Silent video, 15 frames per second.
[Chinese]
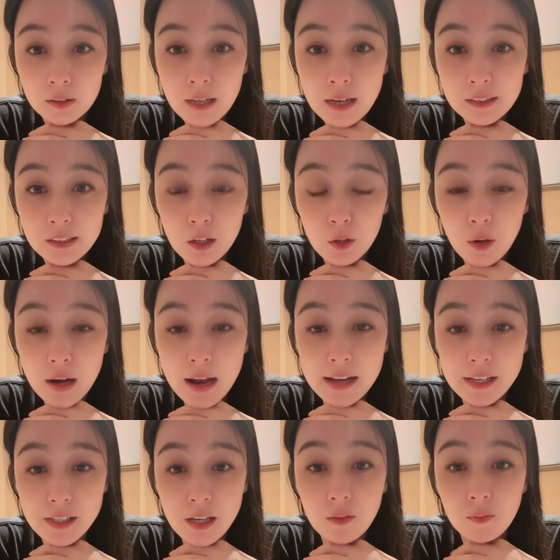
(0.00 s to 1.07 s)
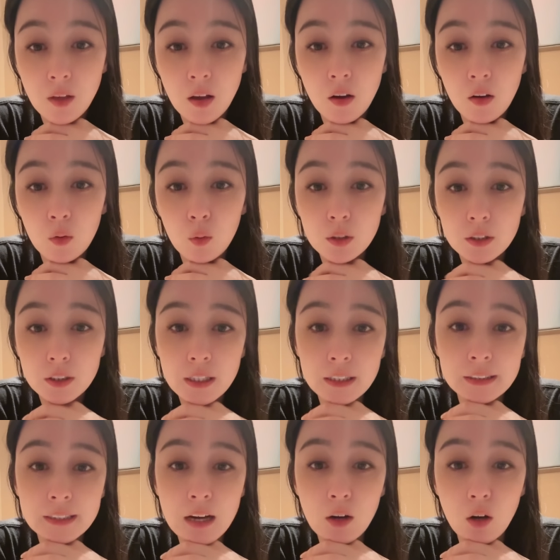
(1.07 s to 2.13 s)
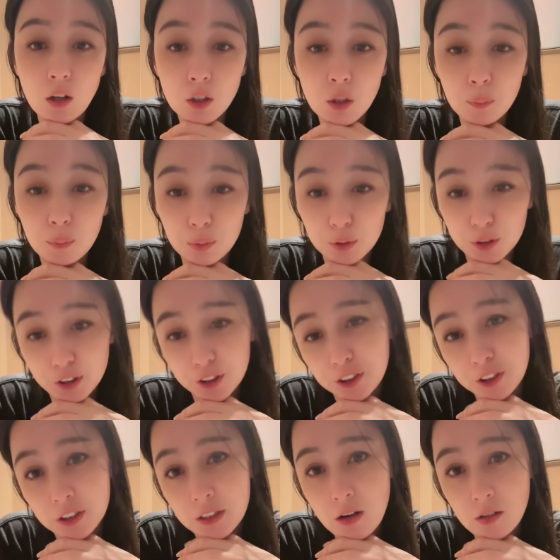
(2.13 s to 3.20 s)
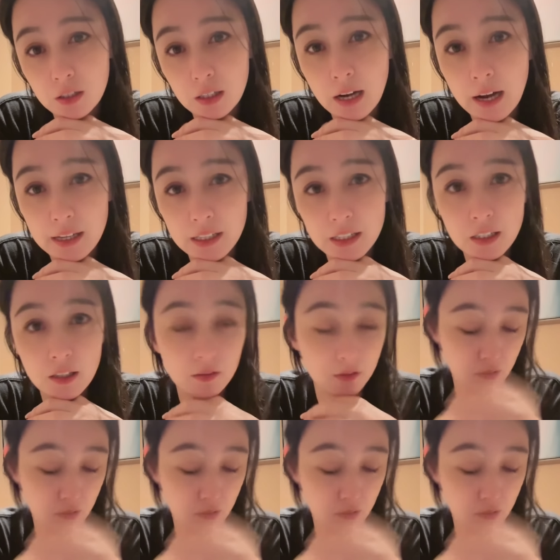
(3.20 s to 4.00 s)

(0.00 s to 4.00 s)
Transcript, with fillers: 湛江有海鲜，我现在好像不是很想吃海鲜